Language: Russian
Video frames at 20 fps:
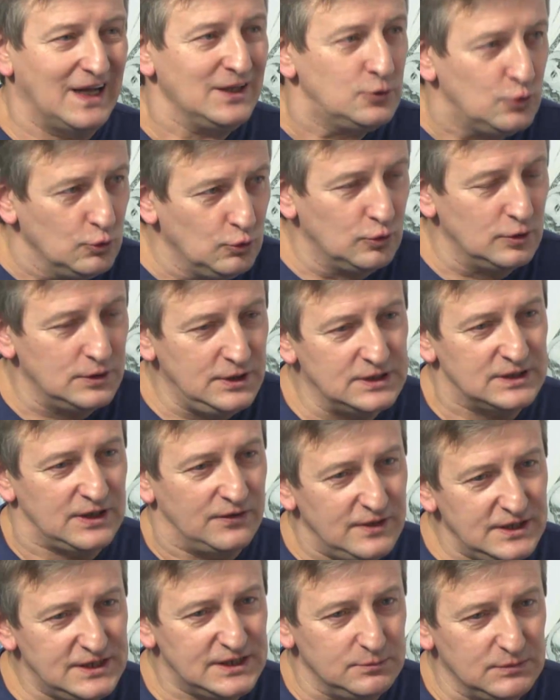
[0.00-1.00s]
году
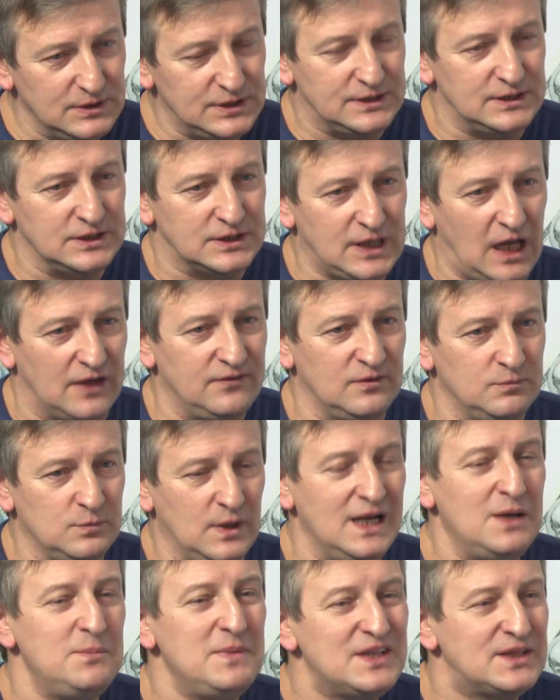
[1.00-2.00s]
независимости ставим
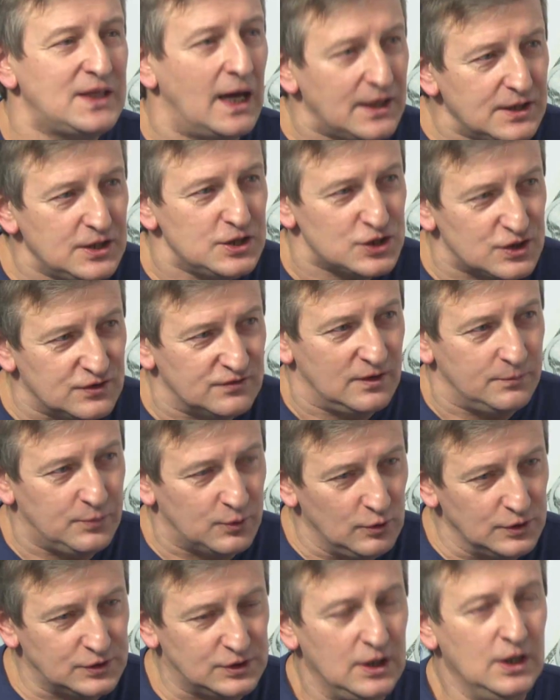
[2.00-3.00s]
элементарнейший
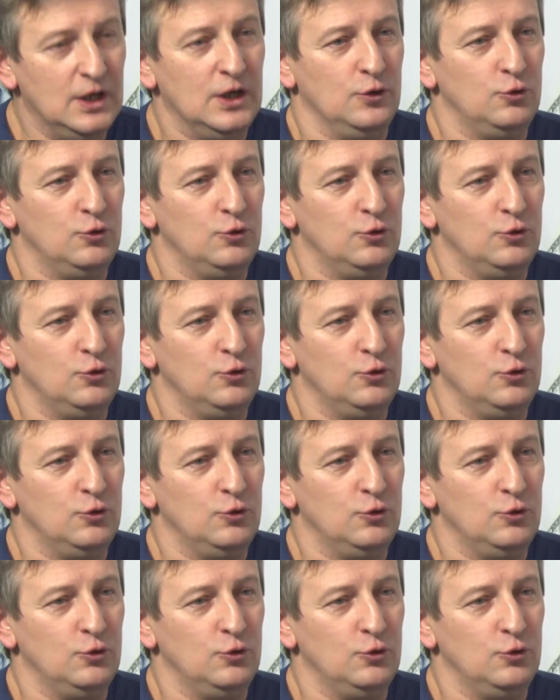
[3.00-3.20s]
вопрос,